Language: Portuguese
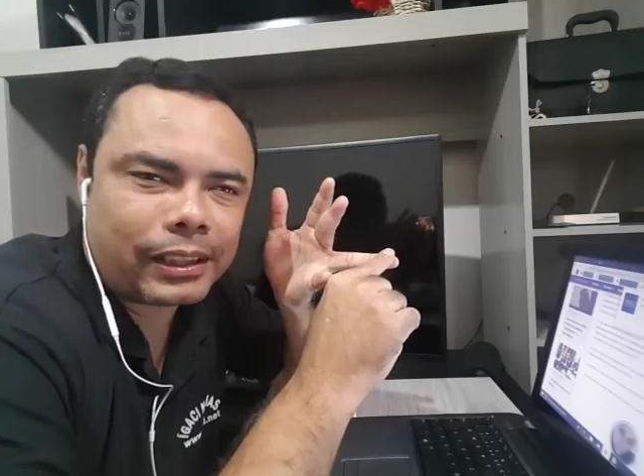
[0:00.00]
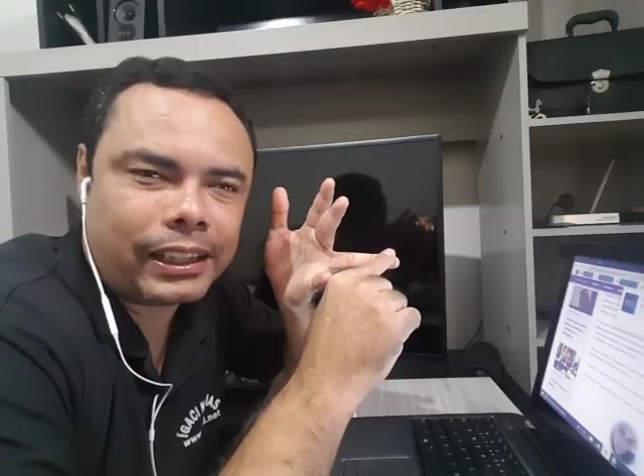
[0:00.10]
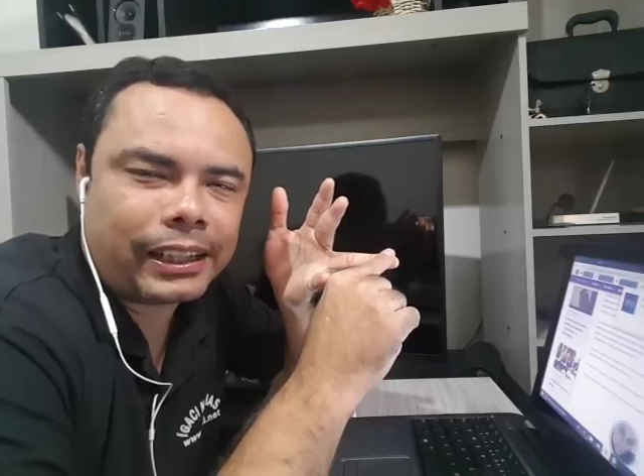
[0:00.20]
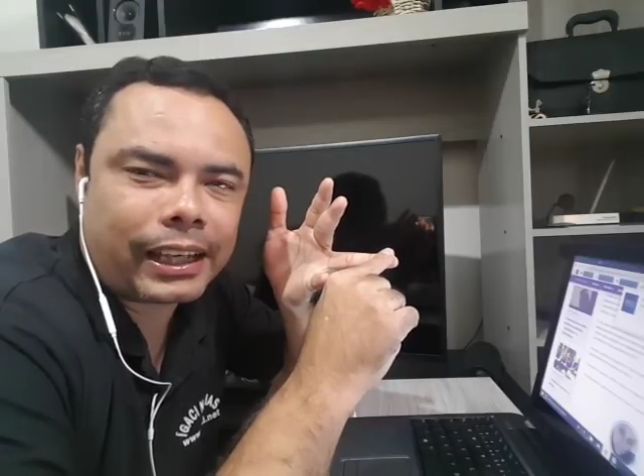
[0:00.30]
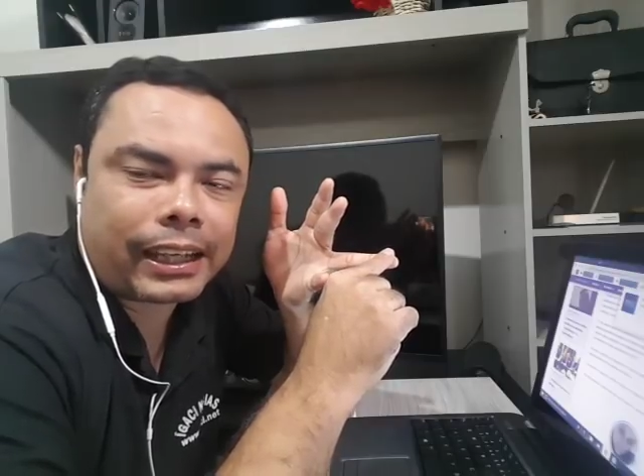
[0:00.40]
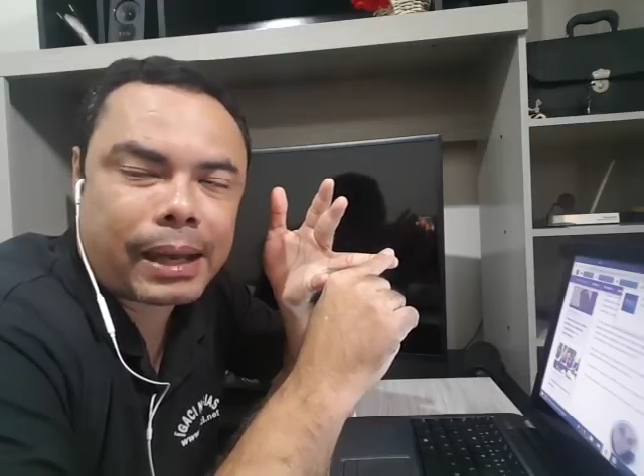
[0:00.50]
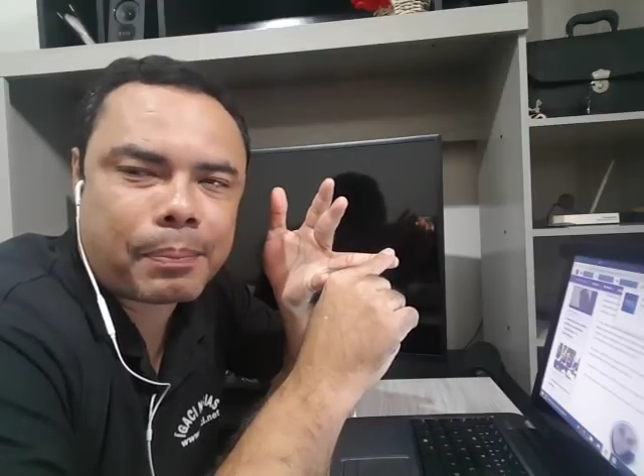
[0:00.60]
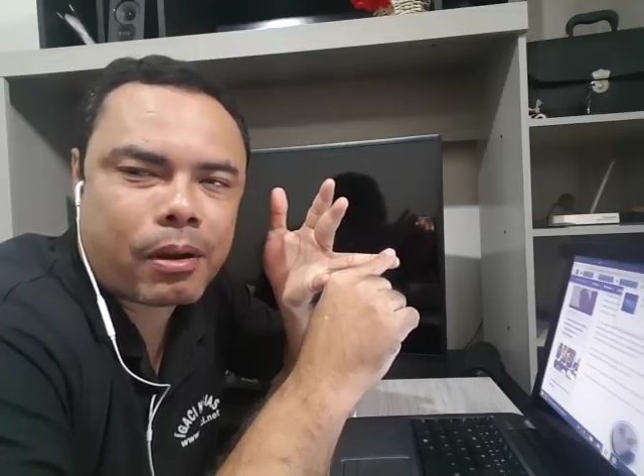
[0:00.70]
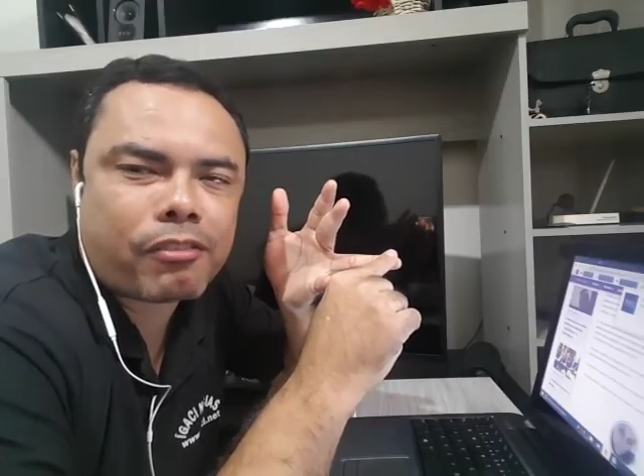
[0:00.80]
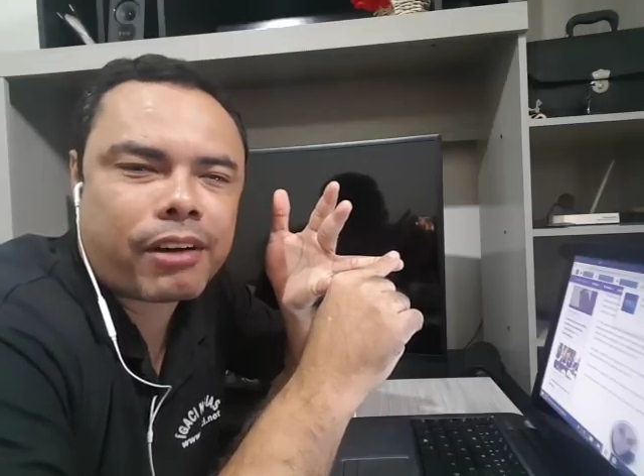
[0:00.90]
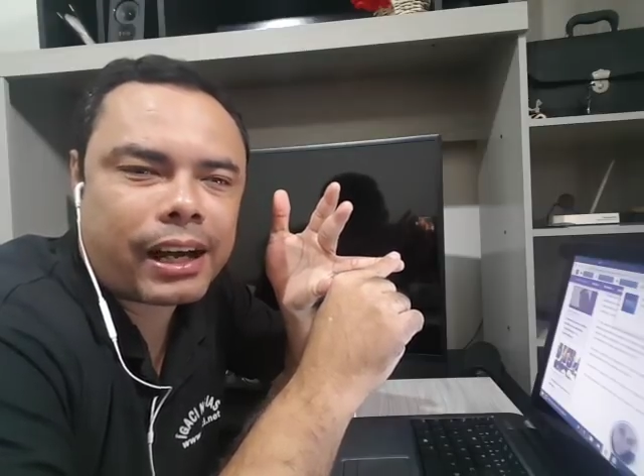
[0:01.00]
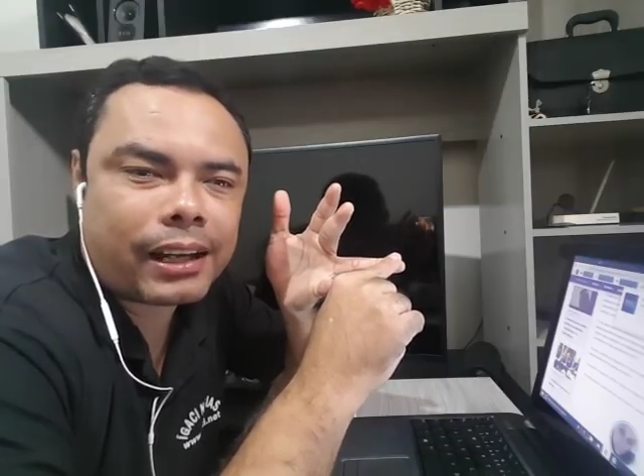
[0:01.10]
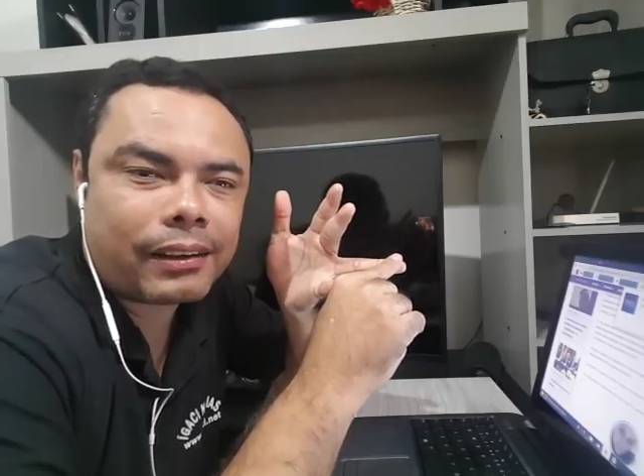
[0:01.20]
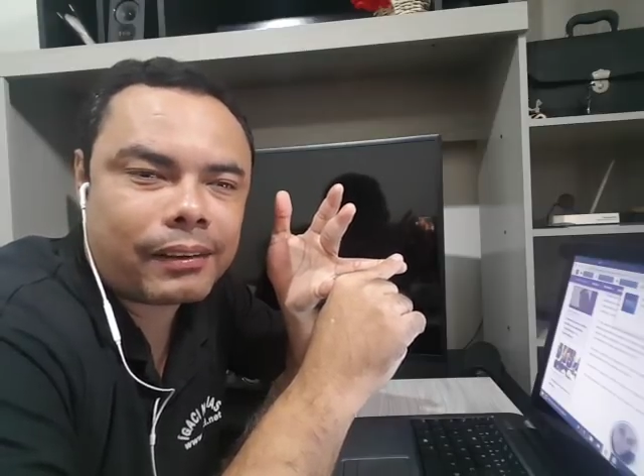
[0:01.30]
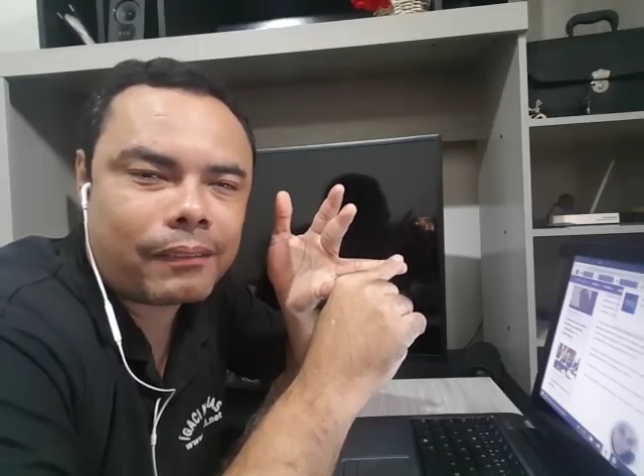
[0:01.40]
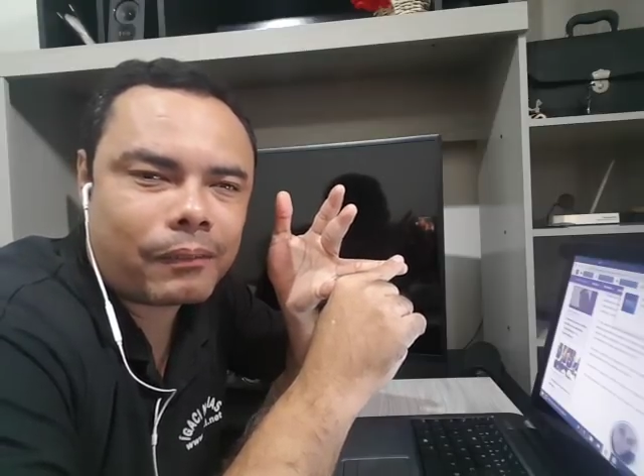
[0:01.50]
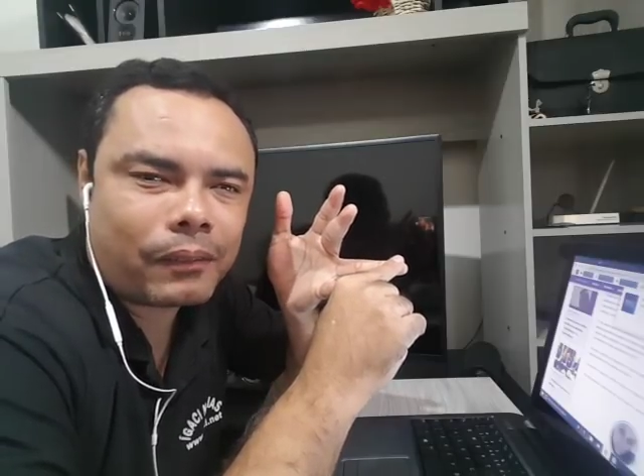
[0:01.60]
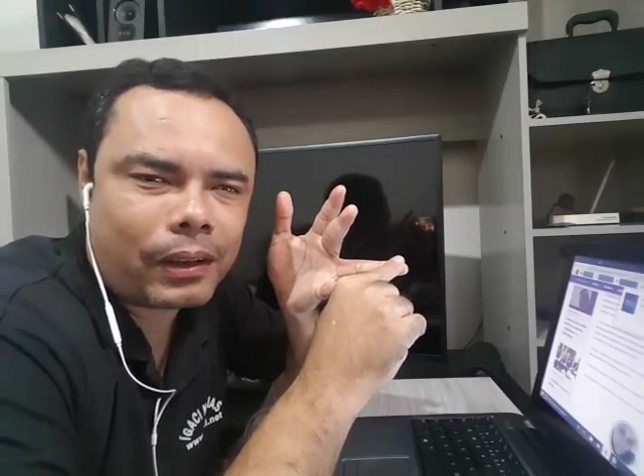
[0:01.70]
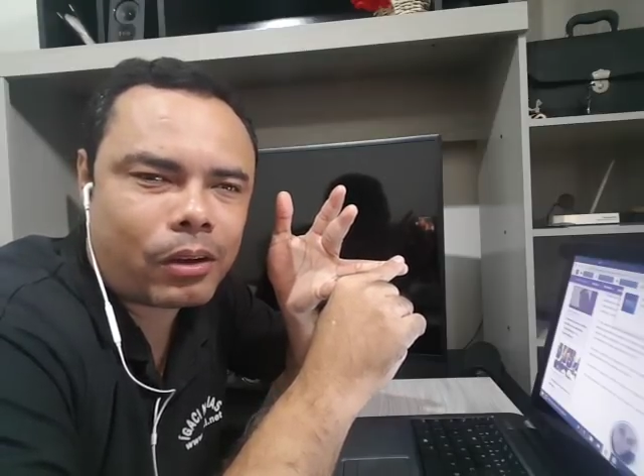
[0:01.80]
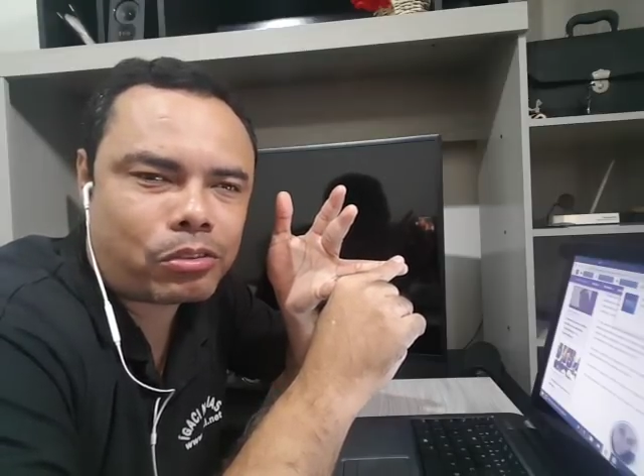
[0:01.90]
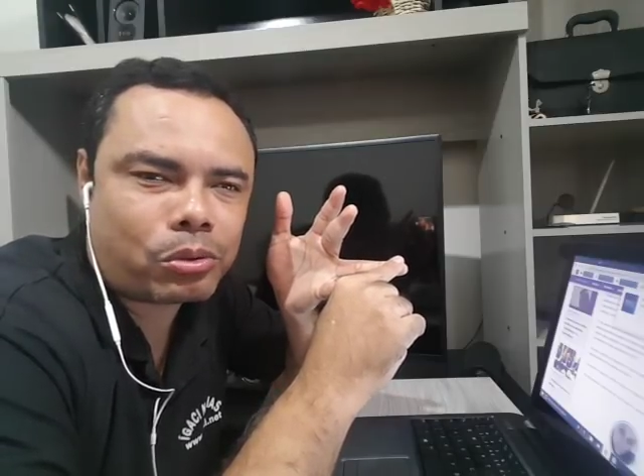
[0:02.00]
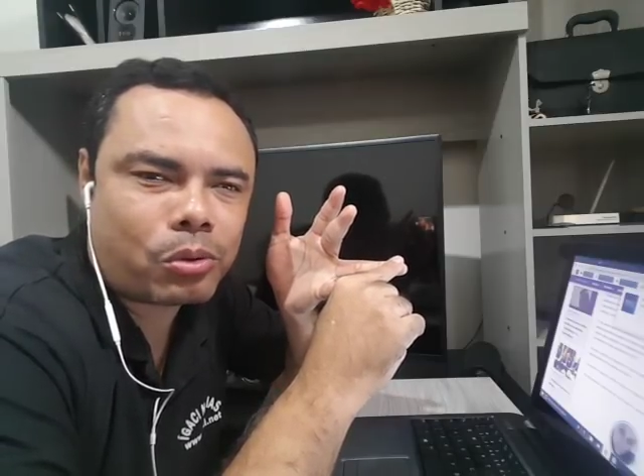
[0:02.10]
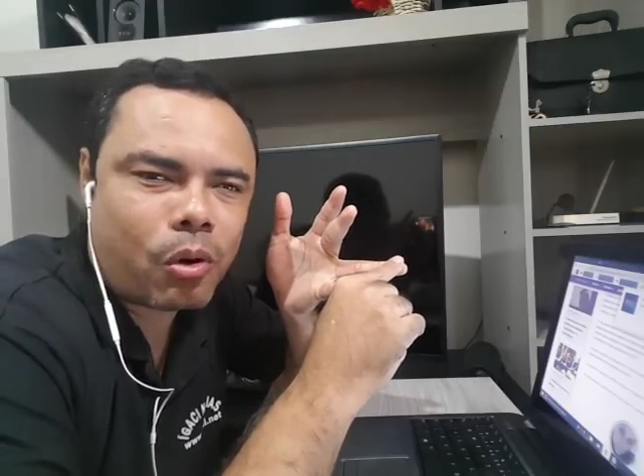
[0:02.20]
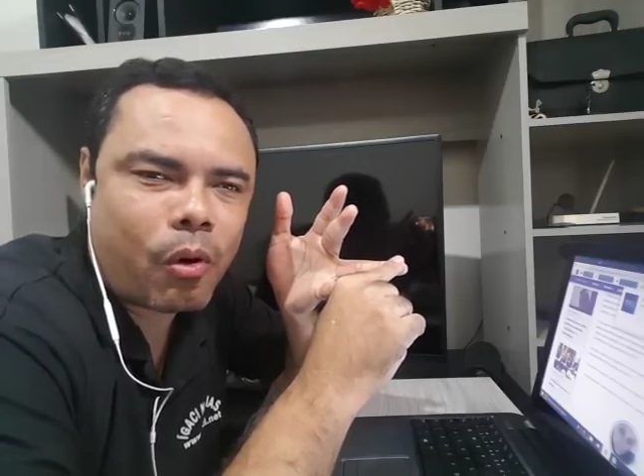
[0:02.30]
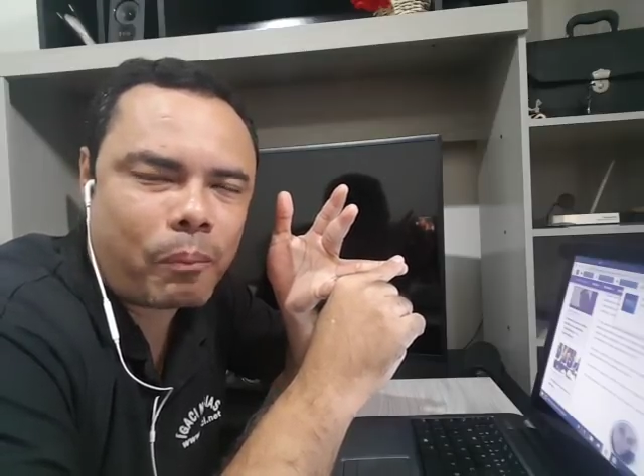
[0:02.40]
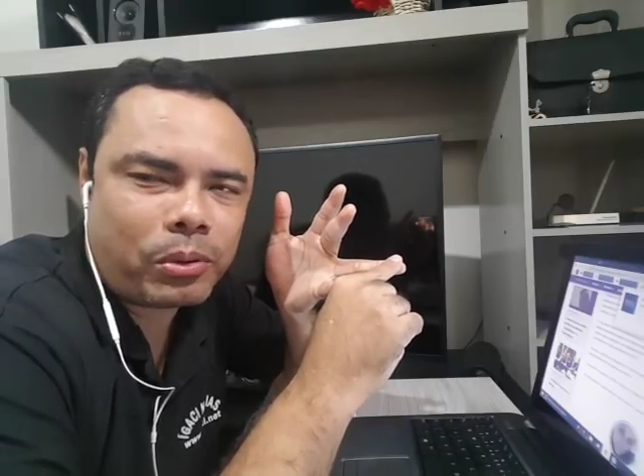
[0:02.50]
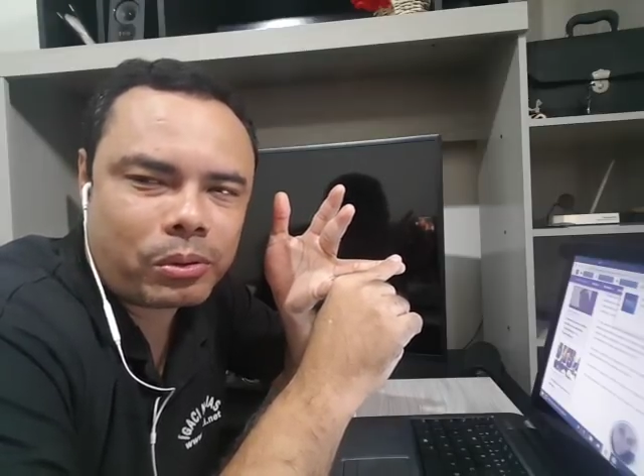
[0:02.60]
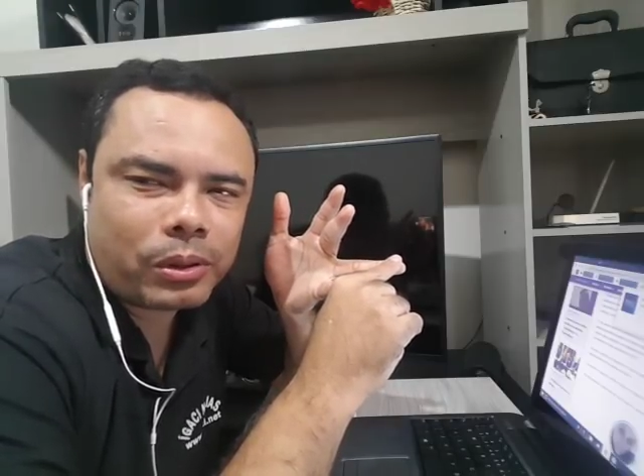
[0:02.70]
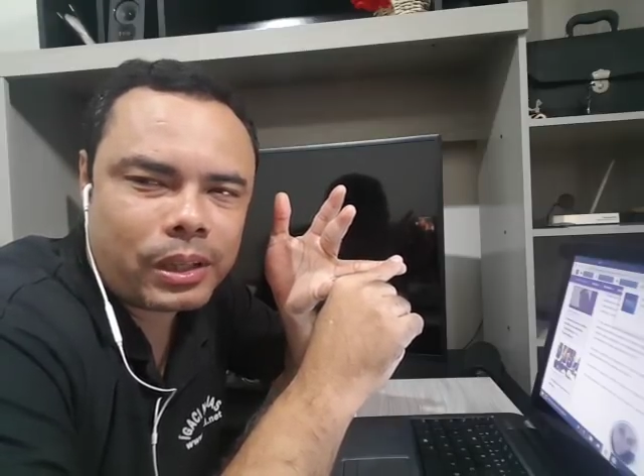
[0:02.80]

que ninguém quer aprovar. Lógico, tudo corrupto.